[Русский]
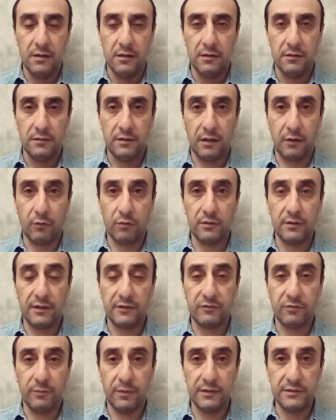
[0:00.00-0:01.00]

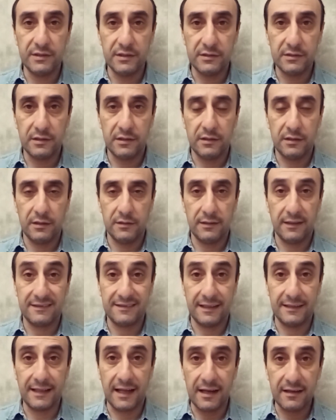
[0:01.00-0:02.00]
народно-освободительное,
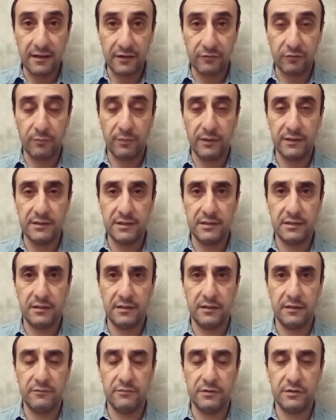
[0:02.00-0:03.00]

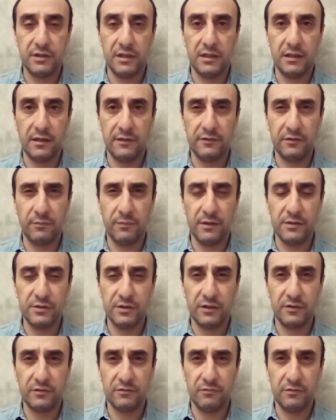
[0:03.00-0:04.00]
национально-освободительное движение
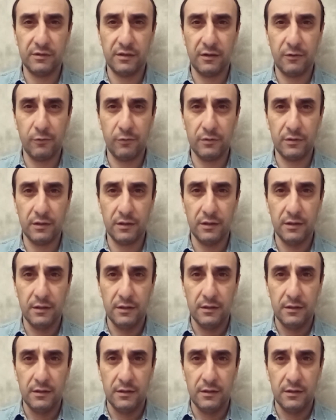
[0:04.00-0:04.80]
азербайджанского народа,